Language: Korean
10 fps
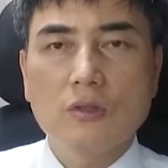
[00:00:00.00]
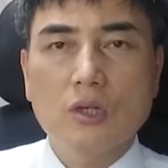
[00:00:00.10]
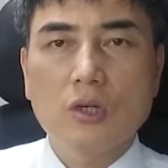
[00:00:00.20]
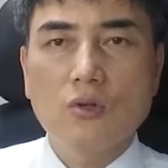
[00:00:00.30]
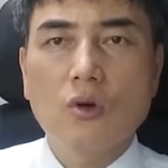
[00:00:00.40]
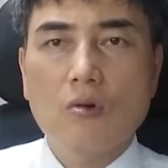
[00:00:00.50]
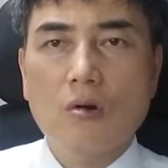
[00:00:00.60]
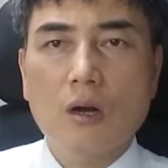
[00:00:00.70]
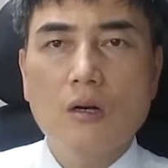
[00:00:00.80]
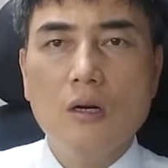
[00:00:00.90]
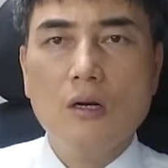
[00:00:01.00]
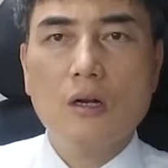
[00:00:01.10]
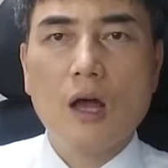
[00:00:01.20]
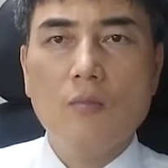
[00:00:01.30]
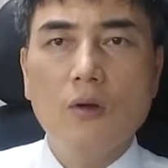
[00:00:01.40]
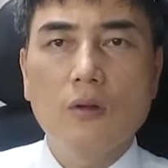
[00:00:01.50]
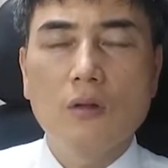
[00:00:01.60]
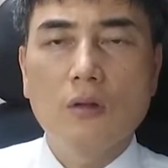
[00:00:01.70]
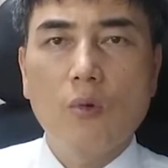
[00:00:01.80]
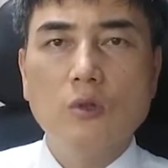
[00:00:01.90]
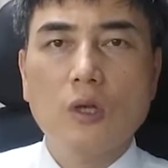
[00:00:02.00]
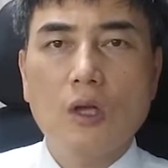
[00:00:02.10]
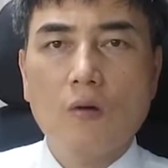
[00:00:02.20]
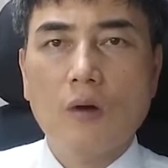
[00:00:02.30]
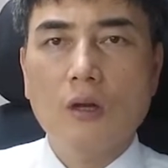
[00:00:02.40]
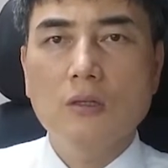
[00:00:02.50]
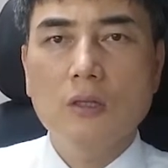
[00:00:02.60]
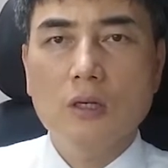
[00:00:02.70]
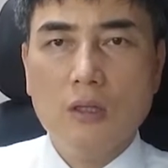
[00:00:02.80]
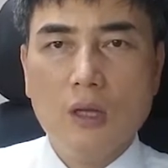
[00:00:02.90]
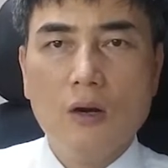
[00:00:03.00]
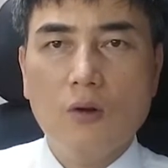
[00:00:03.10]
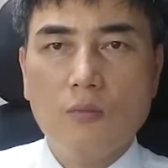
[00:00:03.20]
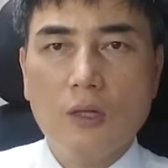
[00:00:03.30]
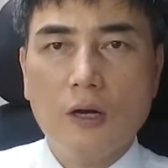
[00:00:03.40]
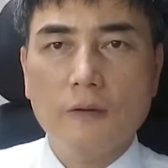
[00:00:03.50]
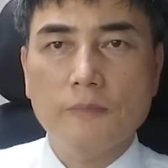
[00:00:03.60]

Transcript: 그런 역할을 하면 목사의 역할은 끝나는 겁니다.